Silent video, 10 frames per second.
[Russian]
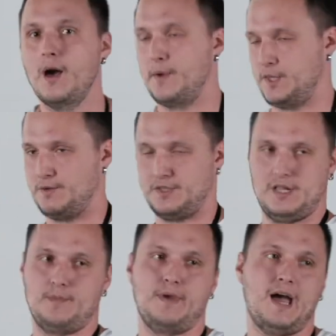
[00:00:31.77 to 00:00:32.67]
потом
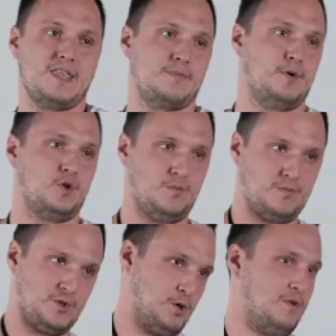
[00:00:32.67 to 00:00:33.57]
стало пять,
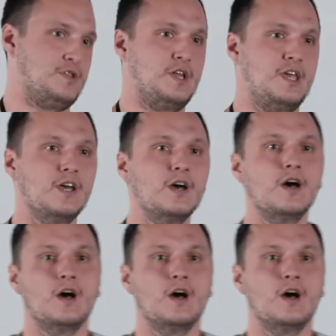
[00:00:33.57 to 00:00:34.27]
потом снова три –